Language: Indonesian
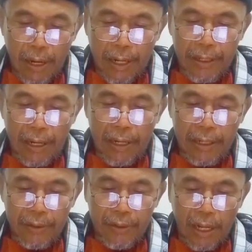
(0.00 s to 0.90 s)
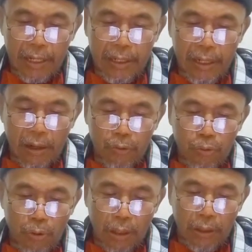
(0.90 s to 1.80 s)
an Anas anna
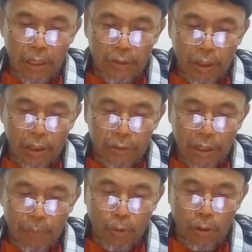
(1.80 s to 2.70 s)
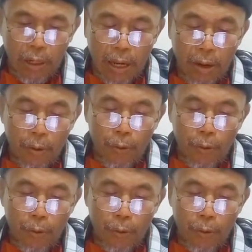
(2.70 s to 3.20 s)
Rasulullah sallallahu alaihi wasallam qala